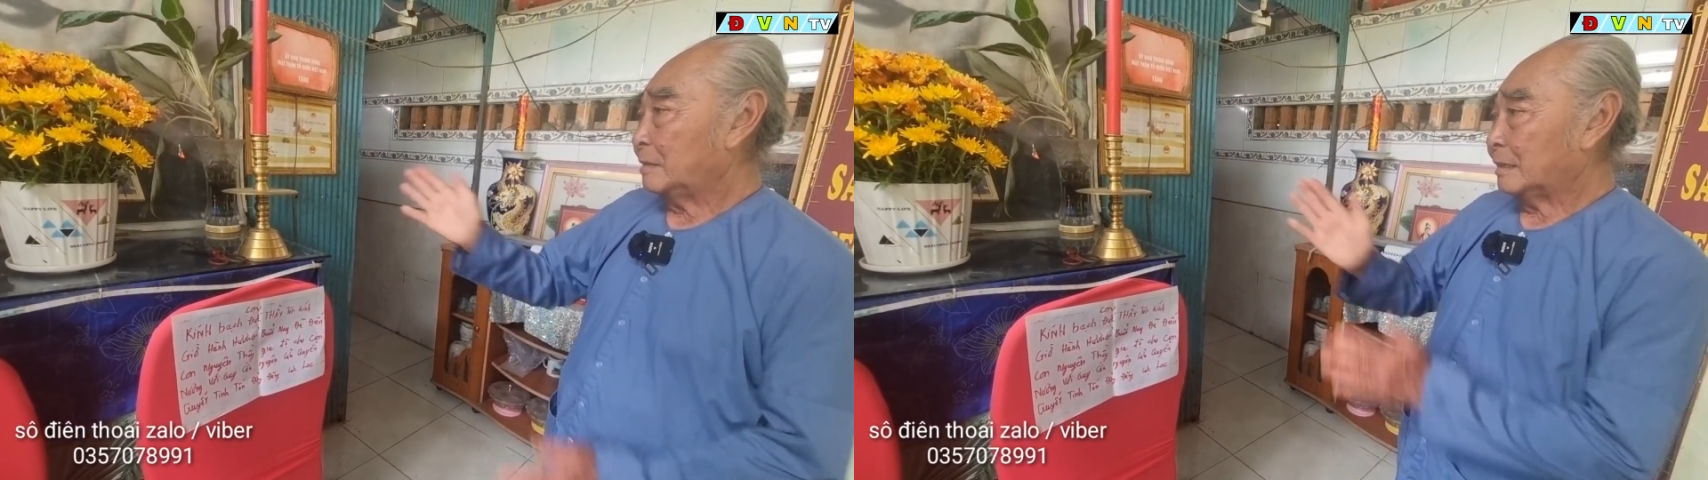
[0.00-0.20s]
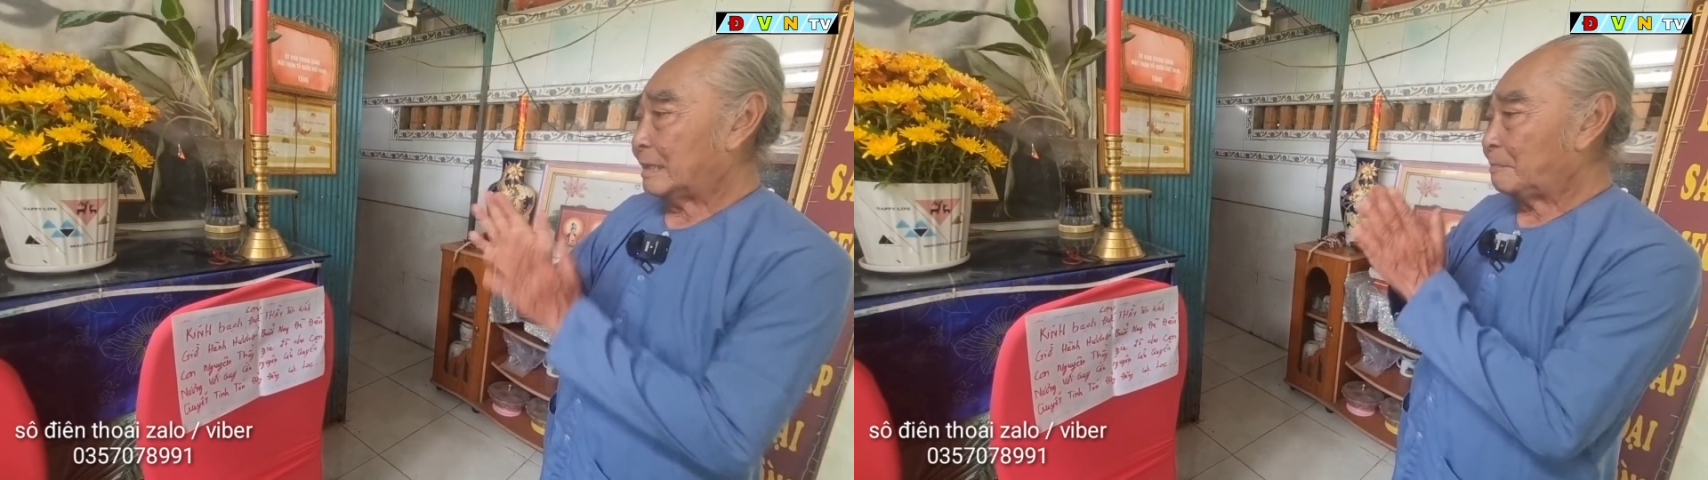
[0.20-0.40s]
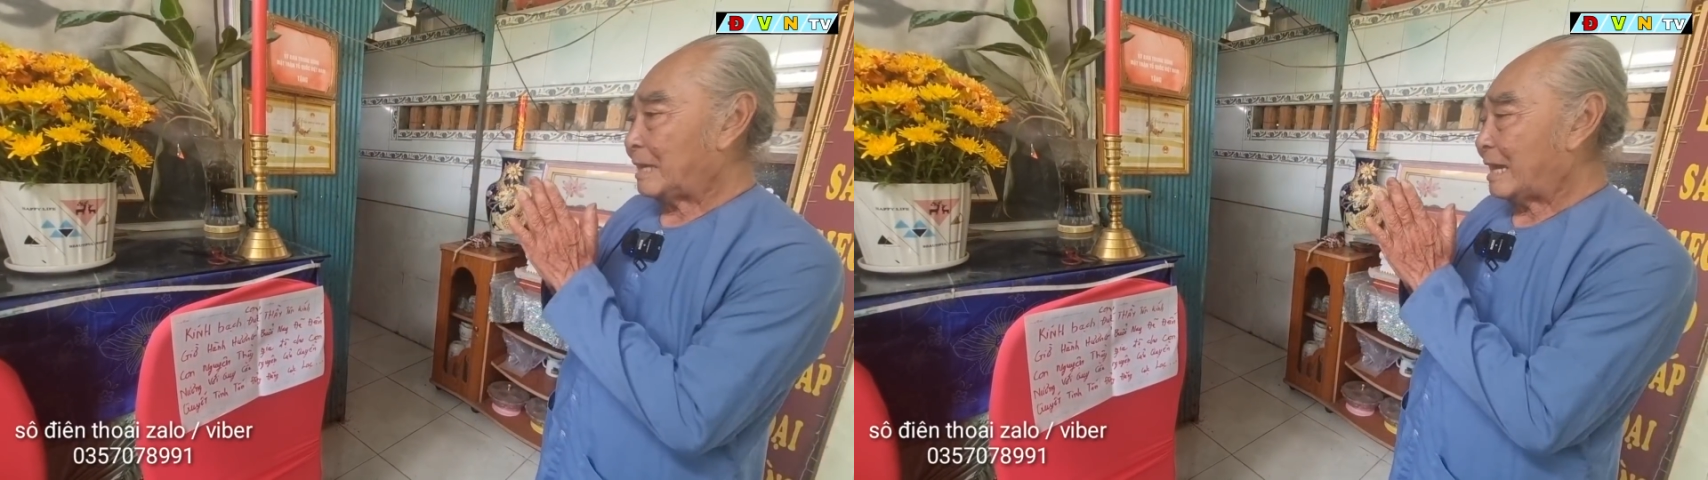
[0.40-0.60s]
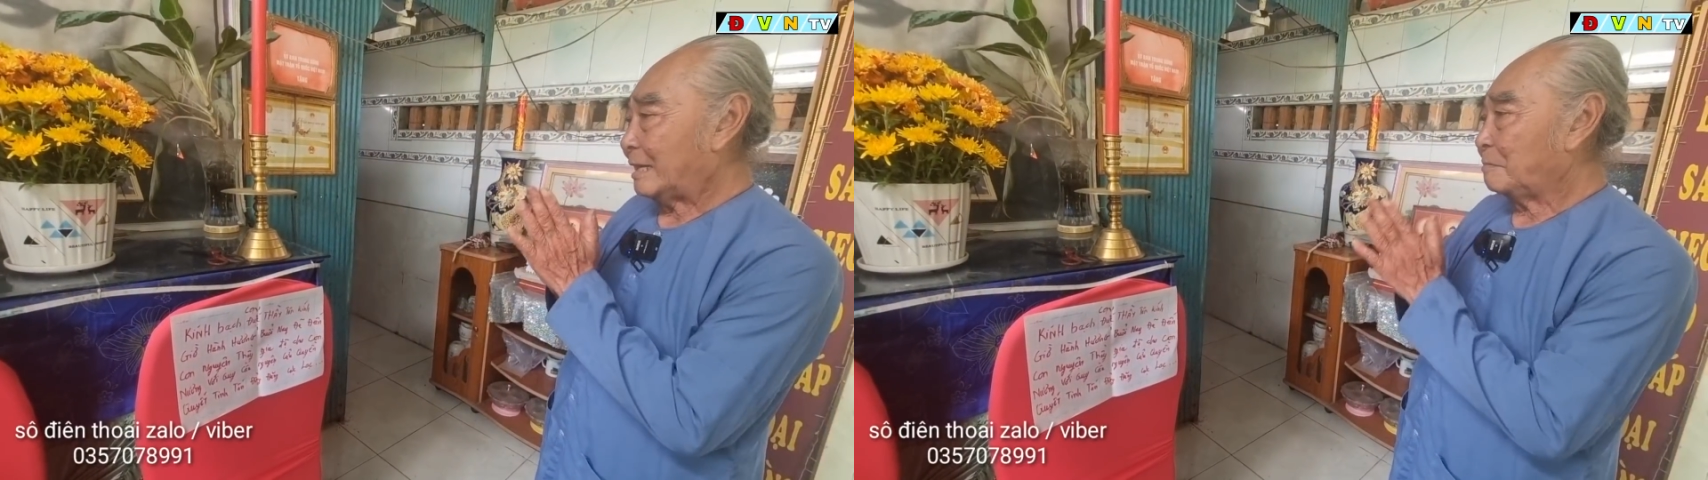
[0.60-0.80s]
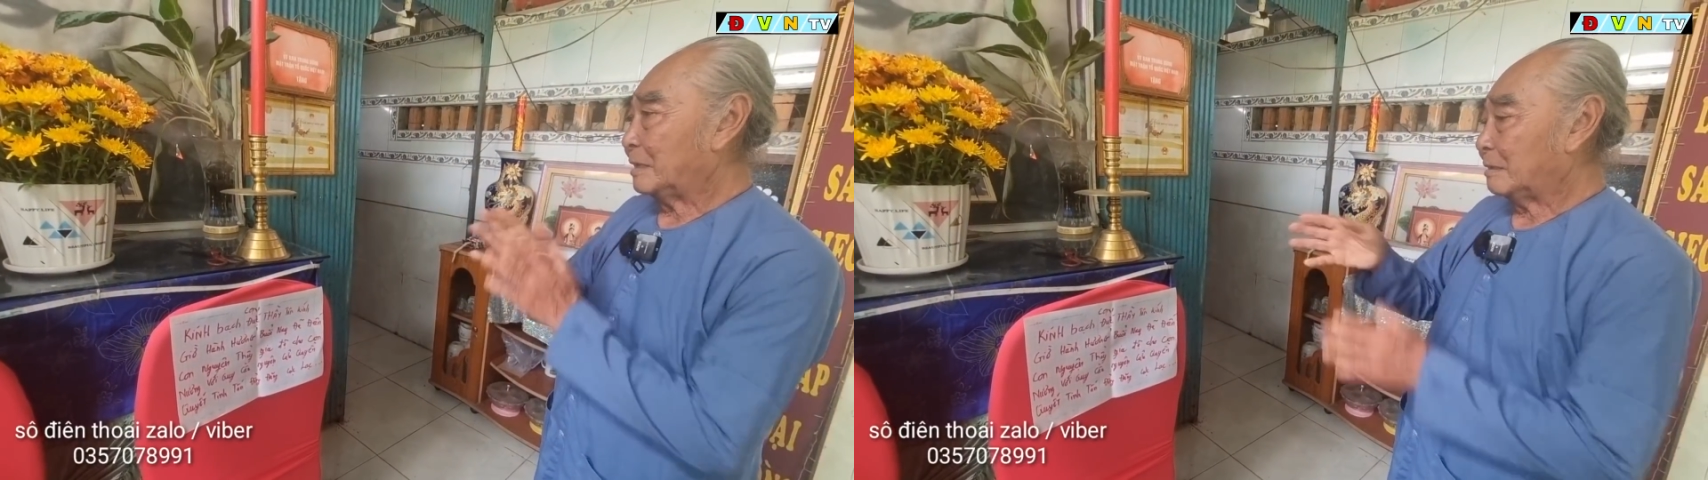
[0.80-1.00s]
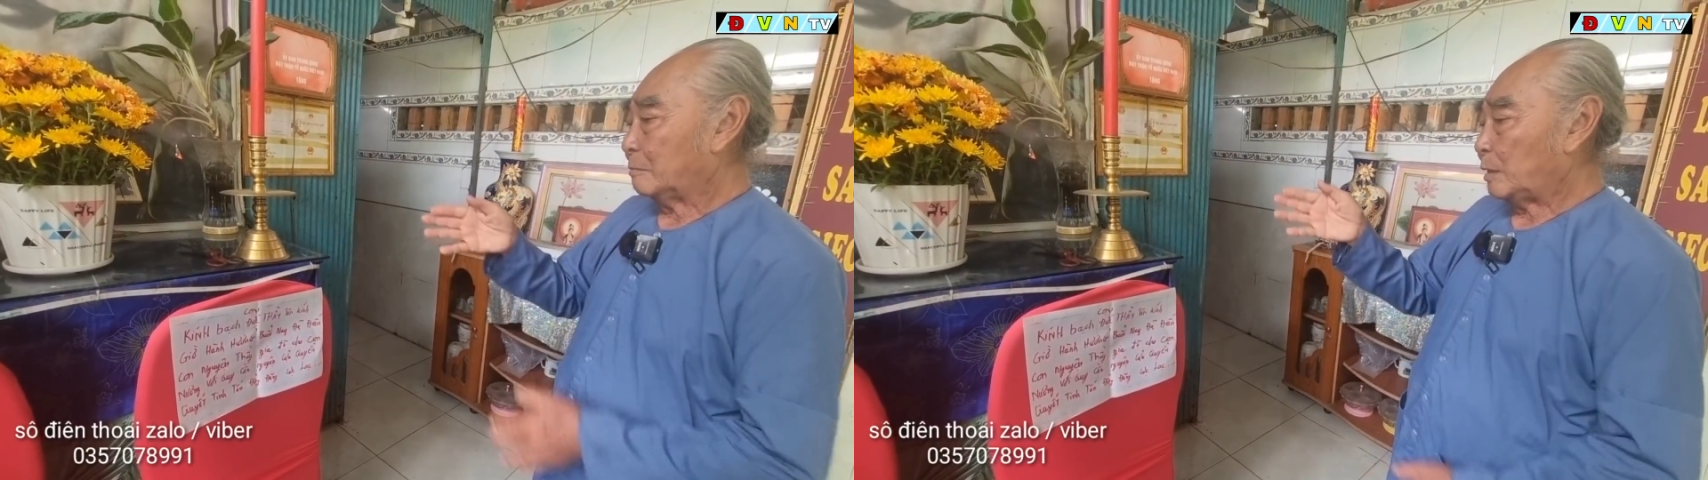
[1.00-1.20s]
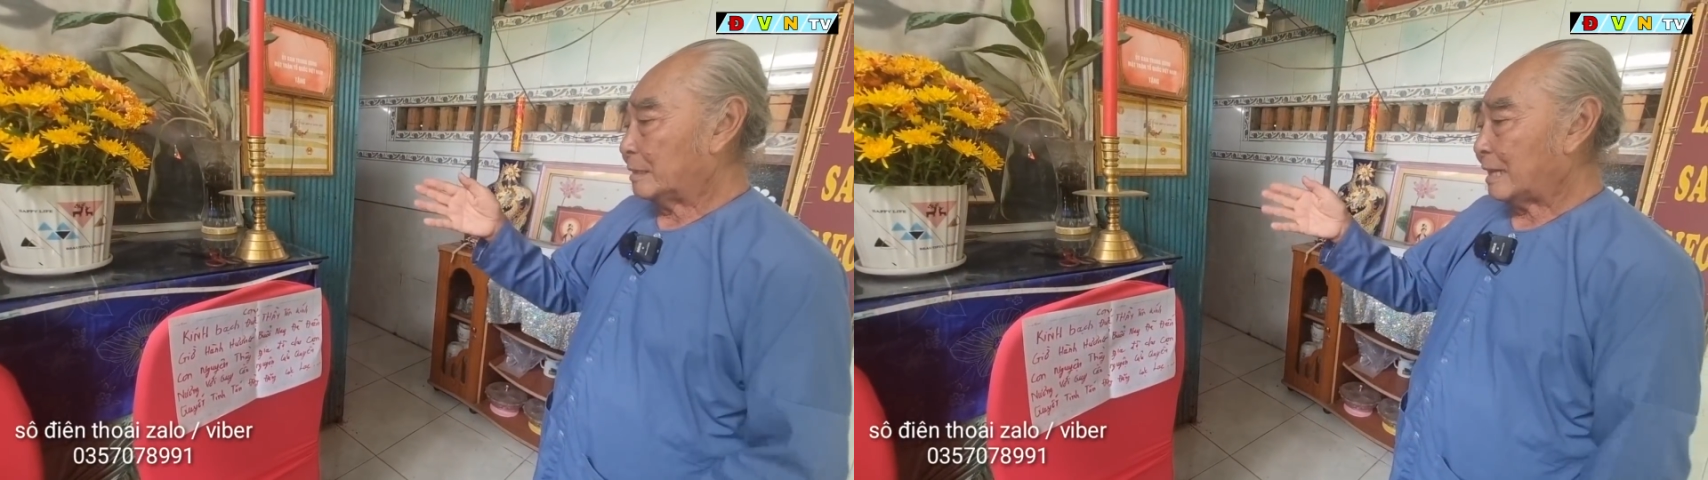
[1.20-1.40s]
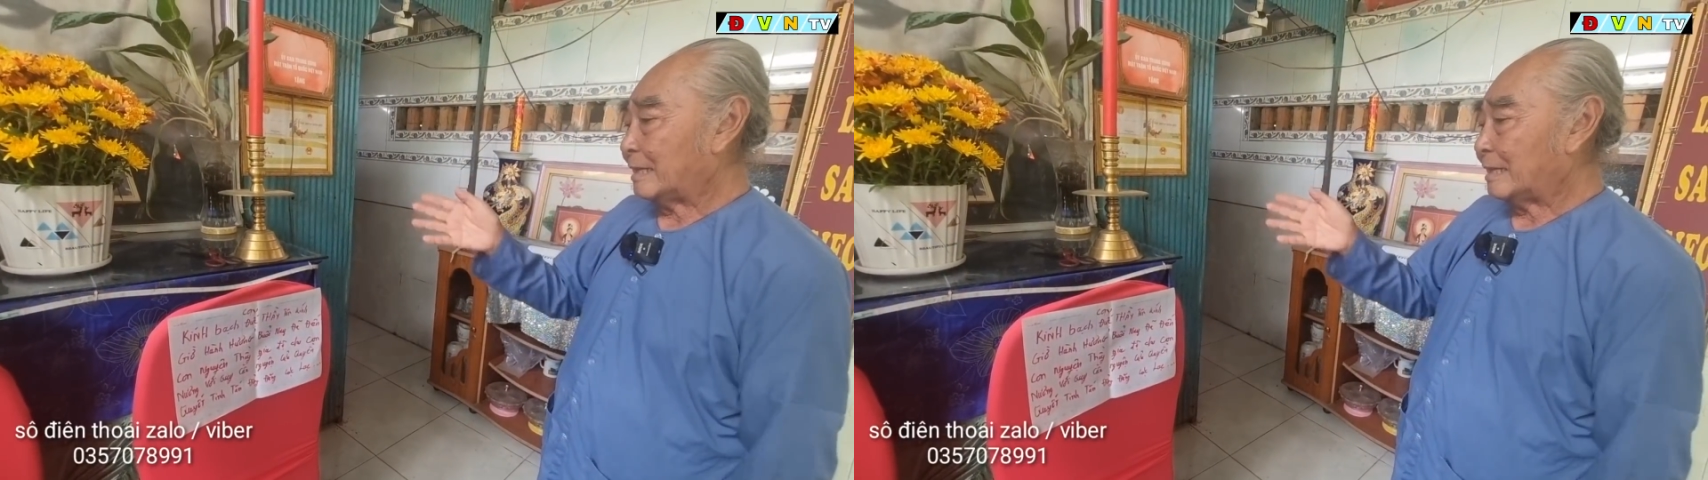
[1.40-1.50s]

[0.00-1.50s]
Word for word: mình chắp tay đó mình nguyện